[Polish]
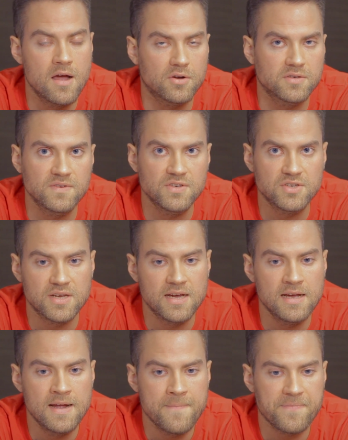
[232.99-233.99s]
Oczywiście
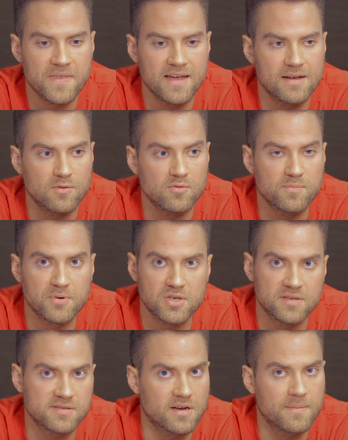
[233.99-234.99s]
E,
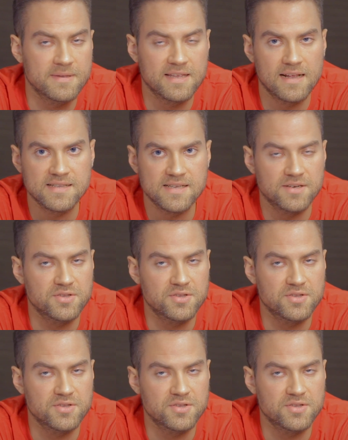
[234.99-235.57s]
upośledzona metylacja